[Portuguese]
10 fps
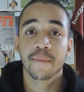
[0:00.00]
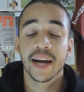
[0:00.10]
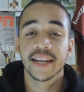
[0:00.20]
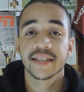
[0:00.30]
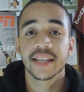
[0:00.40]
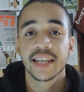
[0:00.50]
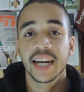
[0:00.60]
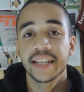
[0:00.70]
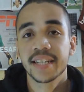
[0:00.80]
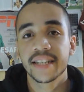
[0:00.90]
mas
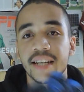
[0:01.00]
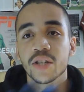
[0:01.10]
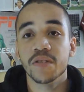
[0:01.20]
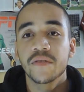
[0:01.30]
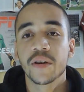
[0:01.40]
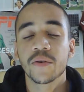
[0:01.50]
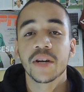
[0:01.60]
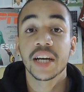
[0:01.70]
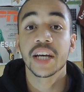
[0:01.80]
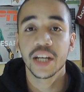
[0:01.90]
que a Adidas
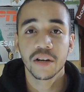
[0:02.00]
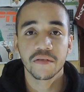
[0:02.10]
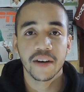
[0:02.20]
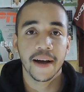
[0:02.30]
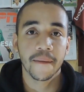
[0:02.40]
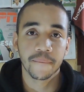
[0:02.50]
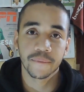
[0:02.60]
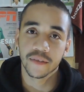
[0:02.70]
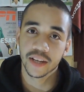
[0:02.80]
resolveu inovar.